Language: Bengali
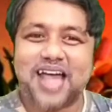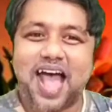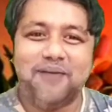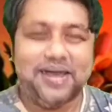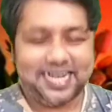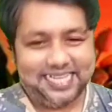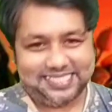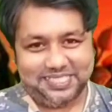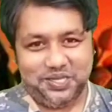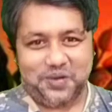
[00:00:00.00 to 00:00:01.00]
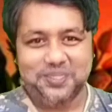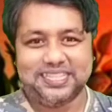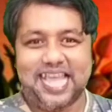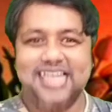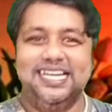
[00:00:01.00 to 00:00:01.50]
আমার কাছে যখন
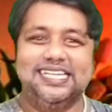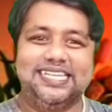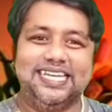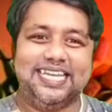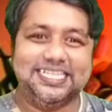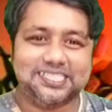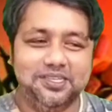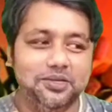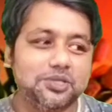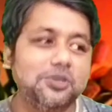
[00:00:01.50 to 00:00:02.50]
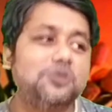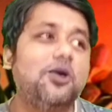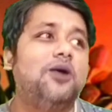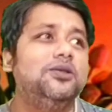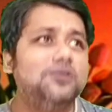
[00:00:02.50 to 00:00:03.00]
থাইল্যান্ডে গেছিল তো
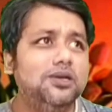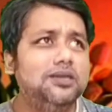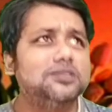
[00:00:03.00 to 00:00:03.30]
তখন তো